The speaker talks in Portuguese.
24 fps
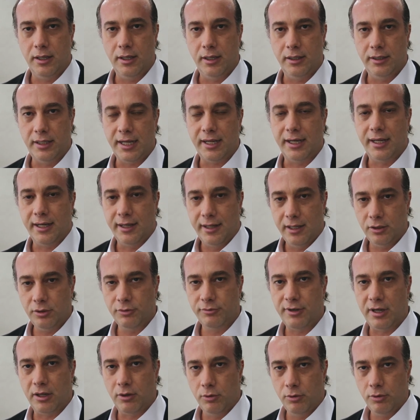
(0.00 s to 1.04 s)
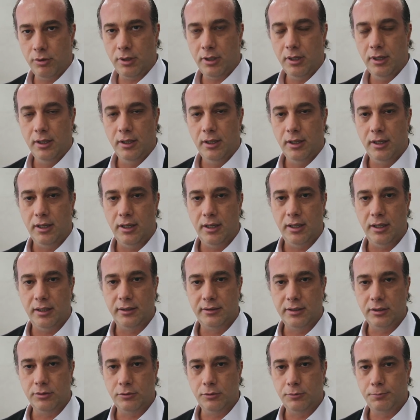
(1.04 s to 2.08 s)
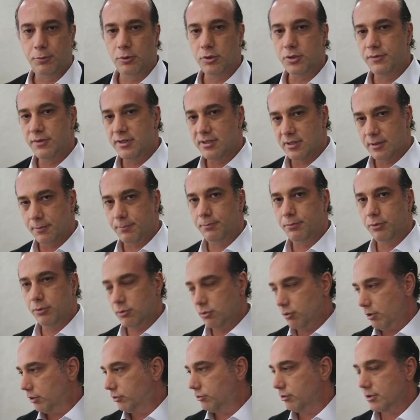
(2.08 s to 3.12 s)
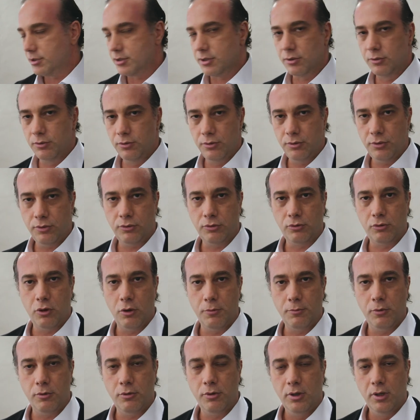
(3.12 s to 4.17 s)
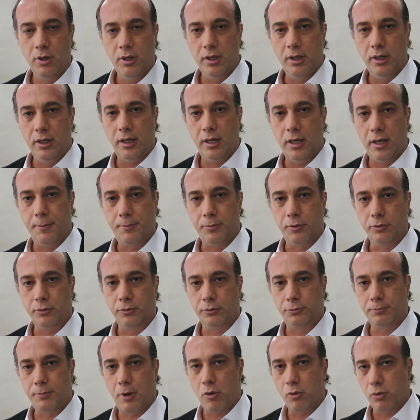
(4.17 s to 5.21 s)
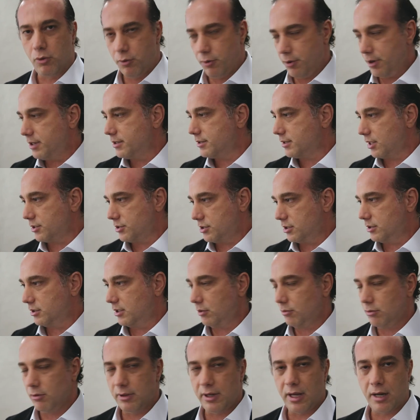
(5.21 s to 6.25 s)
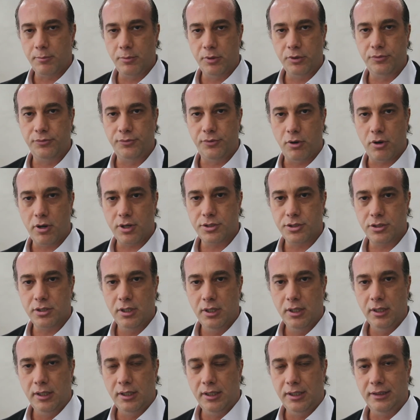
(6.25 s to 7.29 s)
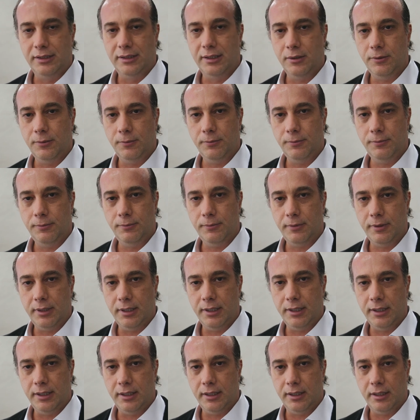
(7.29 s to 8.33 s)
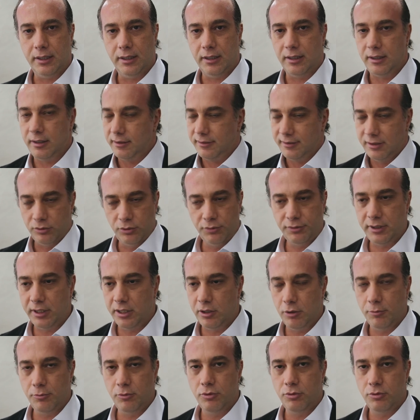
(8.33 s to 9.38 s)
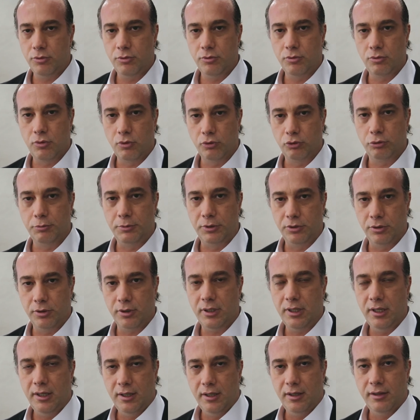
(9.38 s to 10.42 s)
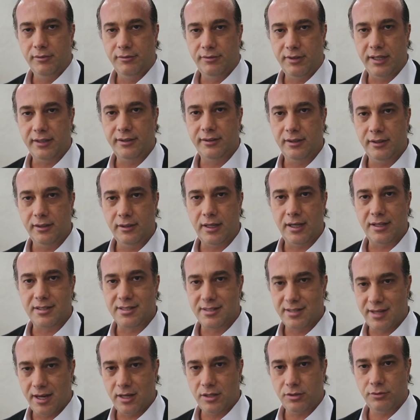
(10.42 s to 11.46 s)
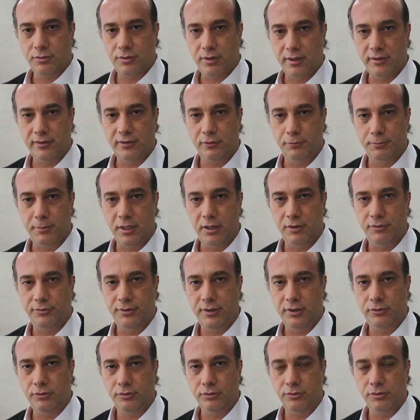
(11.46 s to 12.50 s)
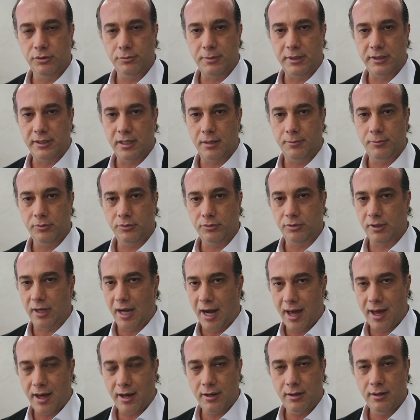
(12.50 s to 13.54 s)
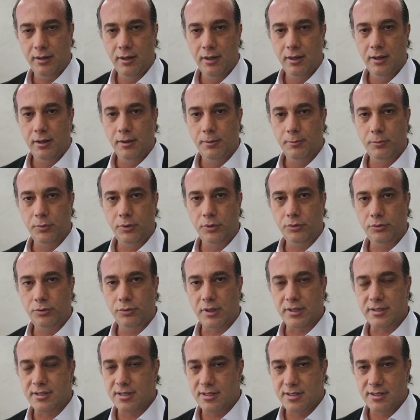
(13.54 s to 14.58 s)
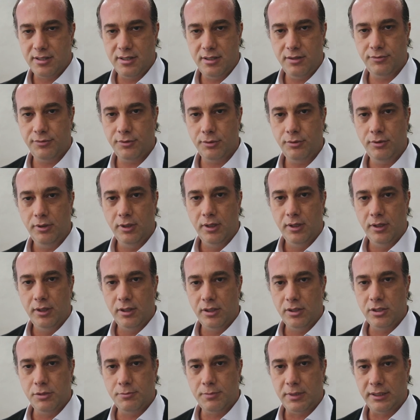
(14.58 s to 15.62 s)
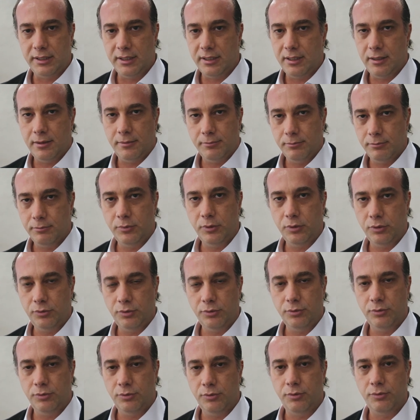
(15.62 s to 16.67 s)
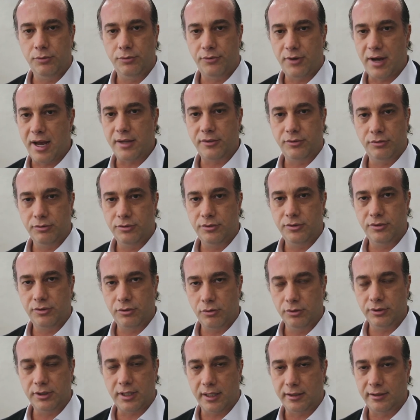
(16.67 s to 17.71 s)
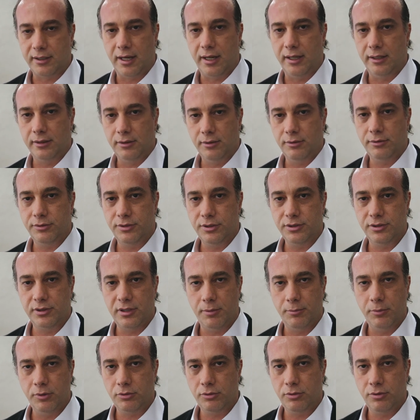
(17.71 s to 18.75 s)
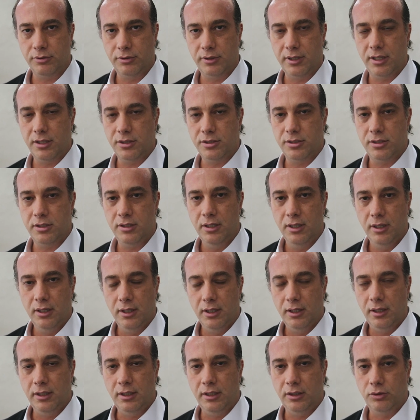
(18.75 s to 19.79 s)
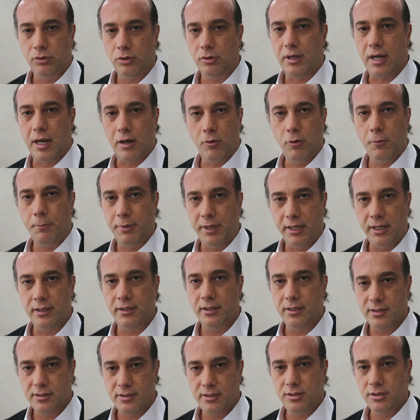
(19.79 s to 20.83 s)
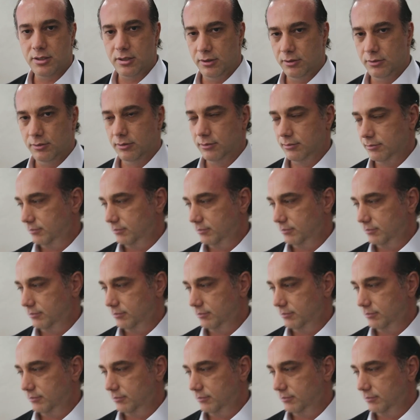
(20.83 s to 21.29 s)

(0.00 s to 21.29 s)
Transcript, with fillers: né, agregando valor, tanto do ponto de vista para o corretor de seguros, como para os balcões, que a gente tem um olhar muito forte. Então, sem dúvida nenhuma, o consumidor vai ter acesso a esses benefícios de maneira muito clara, muito acessível e de maneira muito fácil de se contratar. Então, a gente está muito contente em tocar a companhia nesse sentido.